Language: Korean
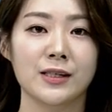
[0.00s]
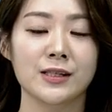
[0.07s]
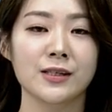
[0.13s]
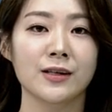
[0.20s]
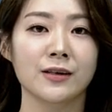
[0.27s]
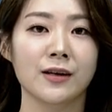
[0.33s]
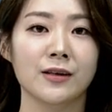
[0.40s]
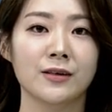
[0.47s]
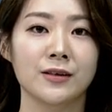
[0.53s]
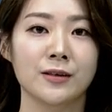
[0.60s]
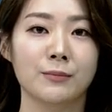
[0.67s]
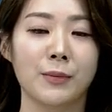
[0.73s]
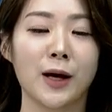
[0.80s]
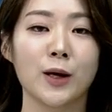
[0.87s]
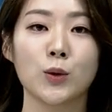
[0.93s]
이
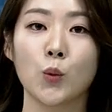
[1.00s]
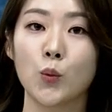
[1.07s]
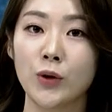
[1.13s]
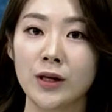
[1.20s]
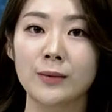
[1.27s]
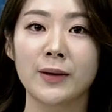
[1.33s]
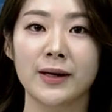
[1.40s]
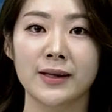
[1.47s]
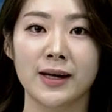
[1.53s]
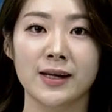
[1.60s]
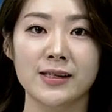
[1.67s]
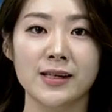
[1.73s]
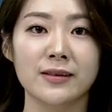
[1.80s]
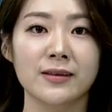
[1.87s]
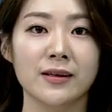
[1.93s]
시간에는 매
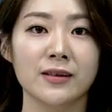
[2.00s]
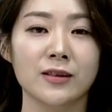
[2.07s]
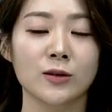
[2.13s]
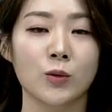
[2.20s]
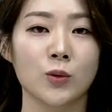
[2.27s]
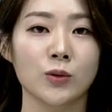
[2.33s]
요일마다 색다른